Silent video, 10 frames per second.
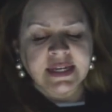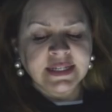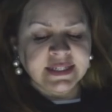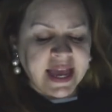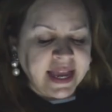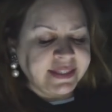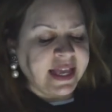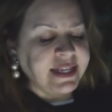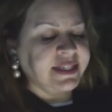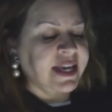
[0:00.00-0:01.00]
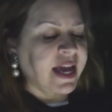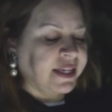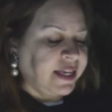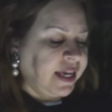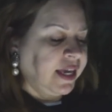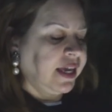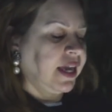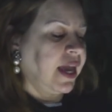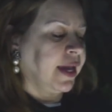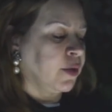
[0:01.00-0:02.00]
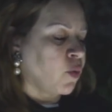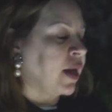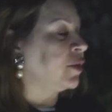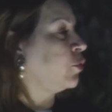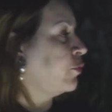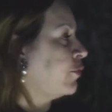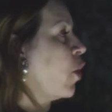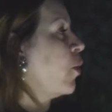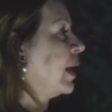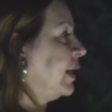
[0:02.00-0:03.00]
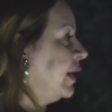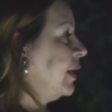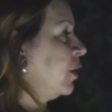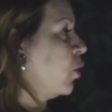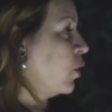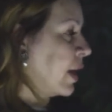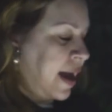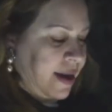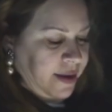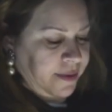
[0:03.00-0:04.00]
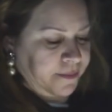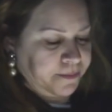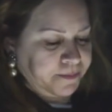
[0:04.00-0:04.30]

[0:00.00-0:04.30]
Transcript: Sentem-se aqui enquanto vou ali orar.